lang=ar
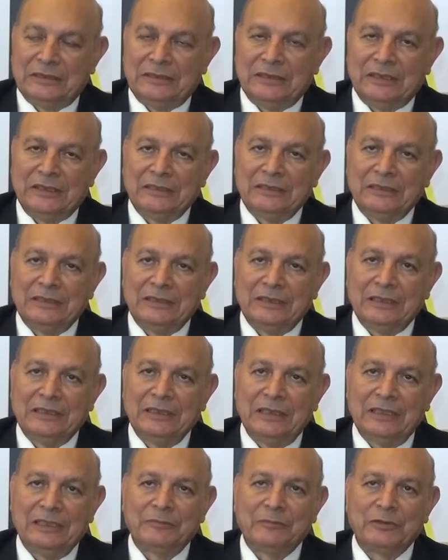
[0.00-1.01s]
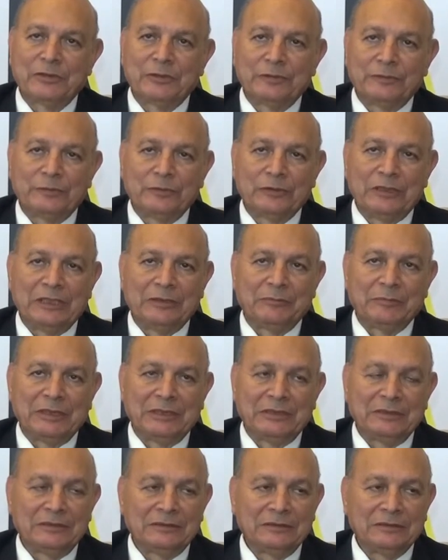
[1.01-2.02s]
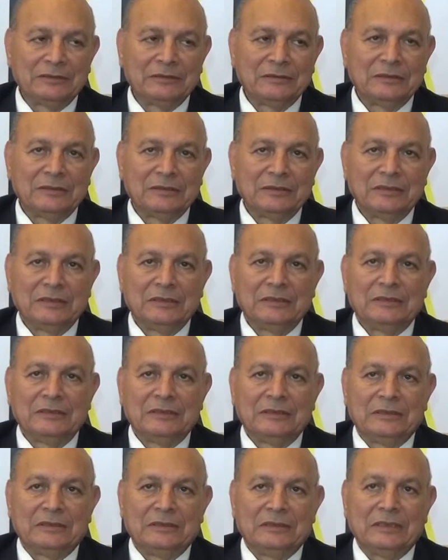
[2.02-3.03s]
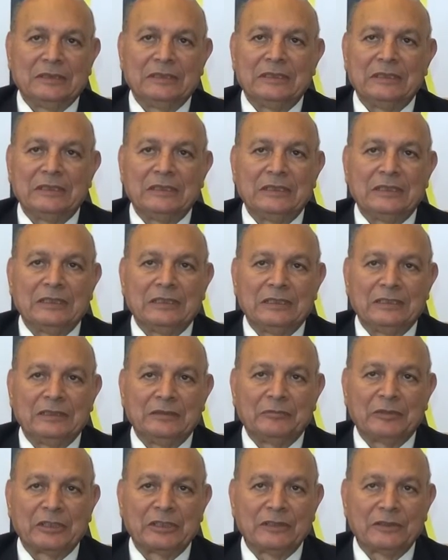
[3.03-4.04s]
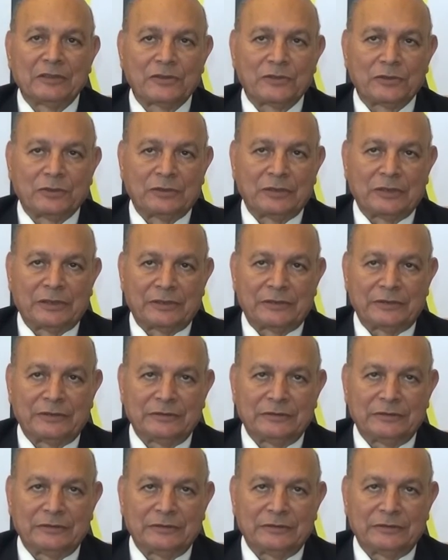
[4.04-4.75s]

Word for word: يعني اللي احنا بنشوفه دايما آه، مريض السكر